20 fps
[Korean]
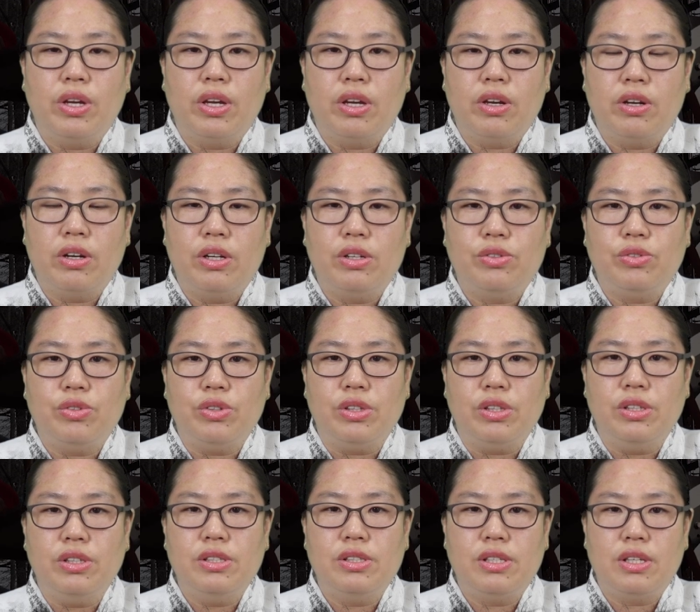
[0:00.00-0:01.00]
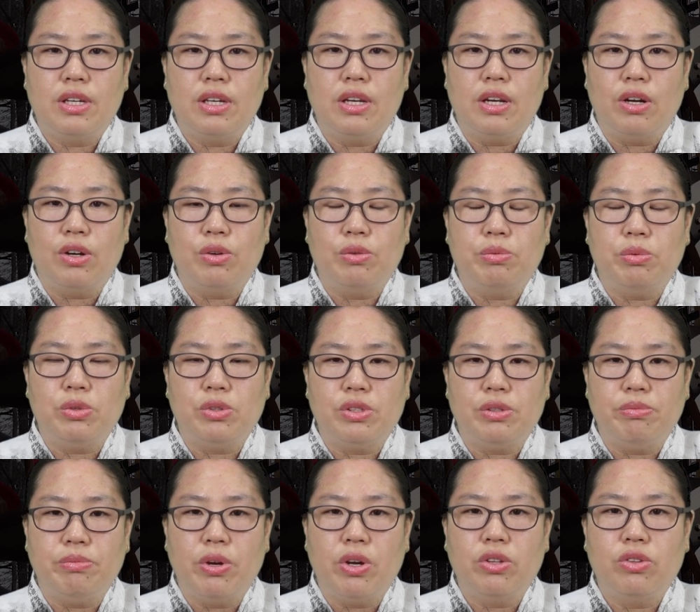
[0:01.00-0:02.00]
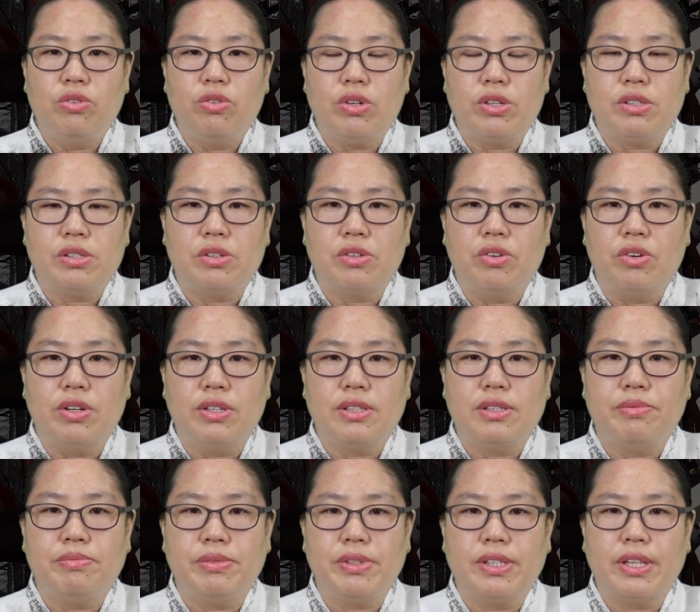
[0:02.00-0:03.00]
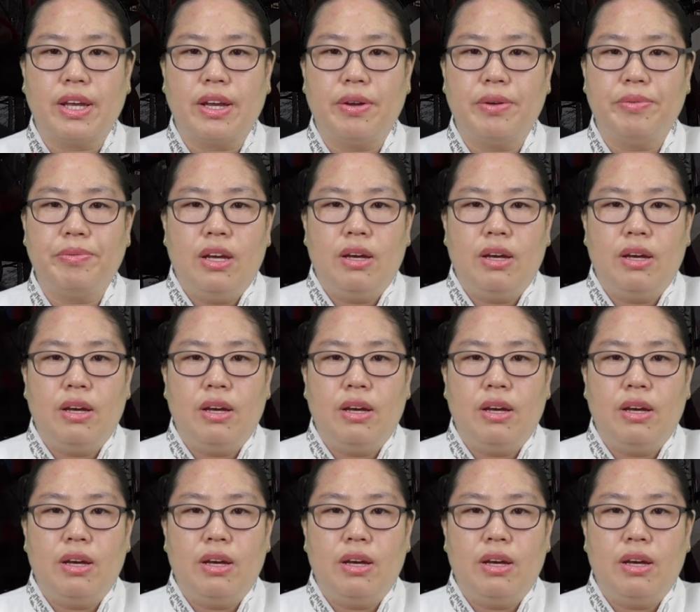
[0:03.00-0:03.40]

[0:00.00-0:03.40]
해결할 수 있는 시기라고 보시면 되실 것 같습니다.